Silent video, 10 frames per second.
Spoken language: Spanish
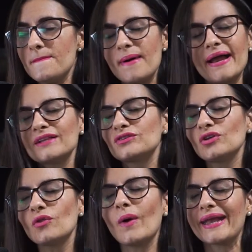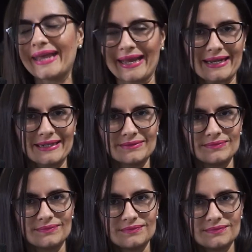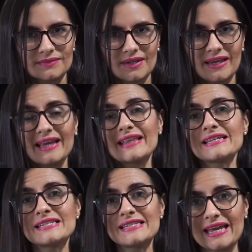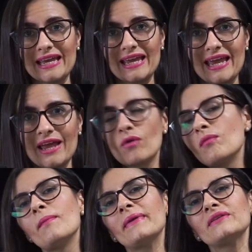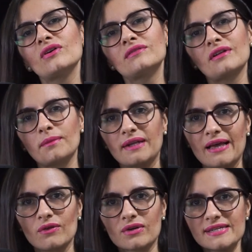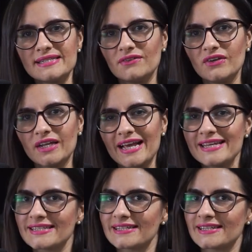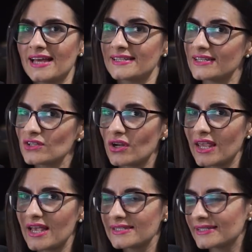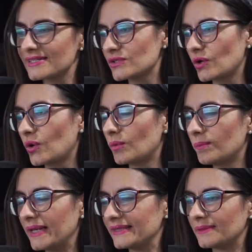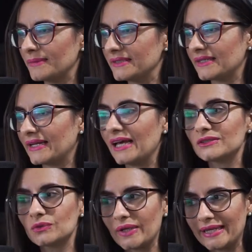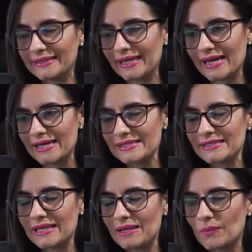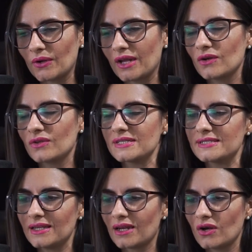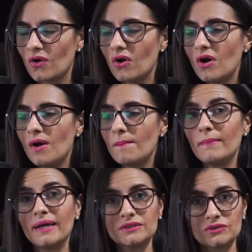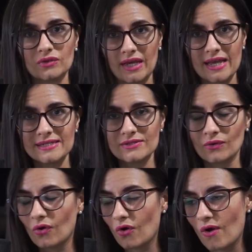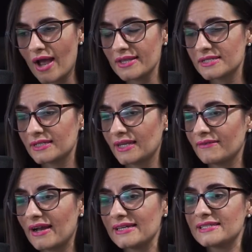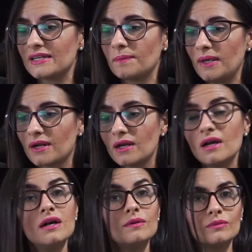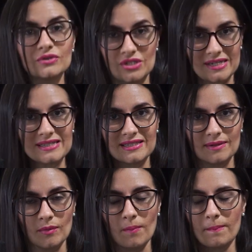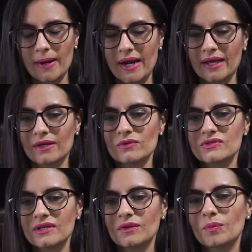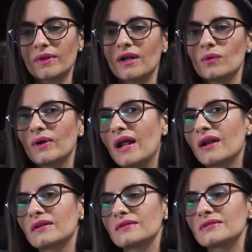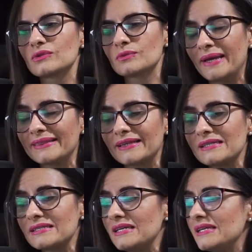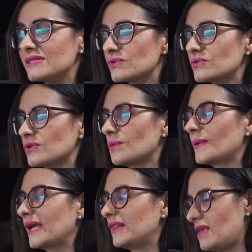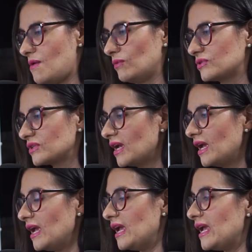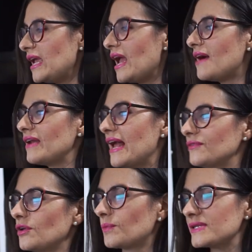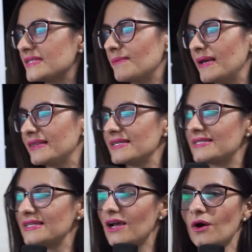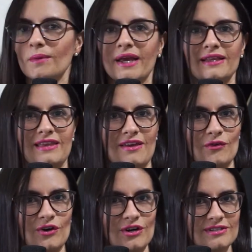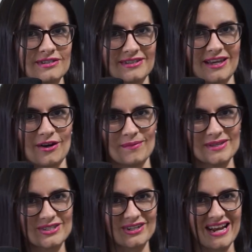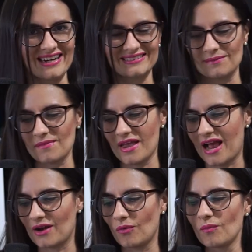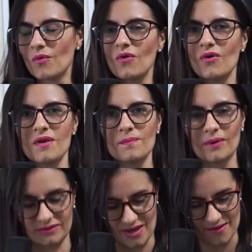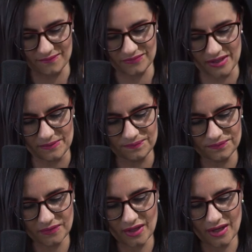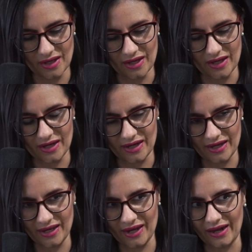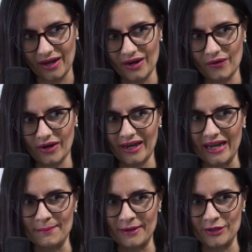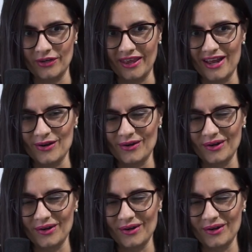para todo aquel que desee en un momento determinado recibir estas asesorías que son completamente gratuitas y, por qué no decirlo, mentorías o coach que van a servir muchísimo para que usted pueda lograr sus metas y sus objetivos. Y hablando pues de metas y de objetivos, quiero mencionar también algo muy importante y creo que la mayoría lo